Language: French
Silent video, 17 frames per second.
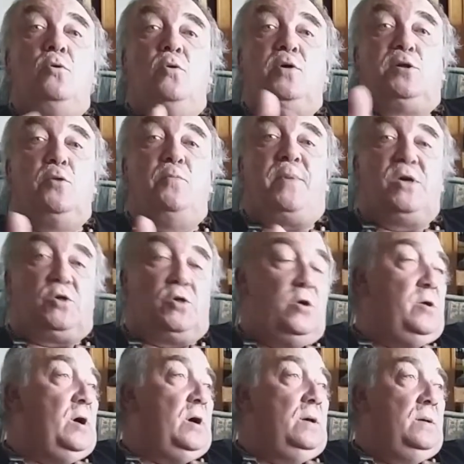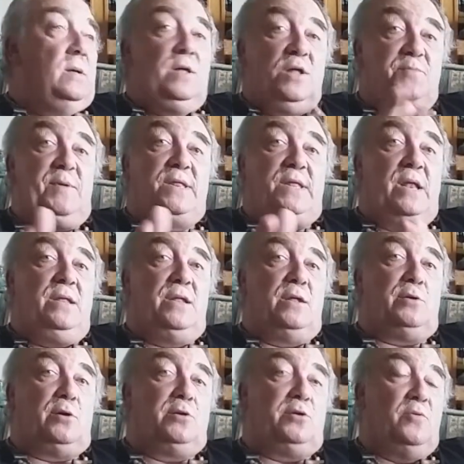le saut pêcheur,
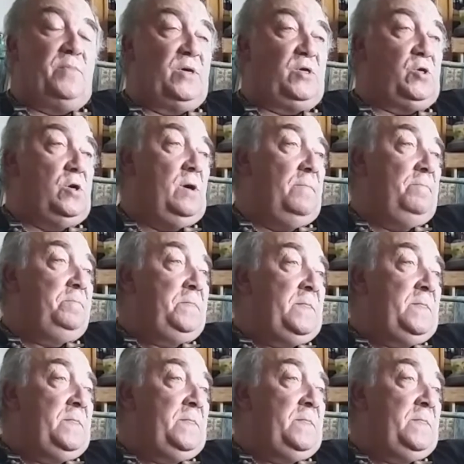spécialisé sur le saut pêcheur.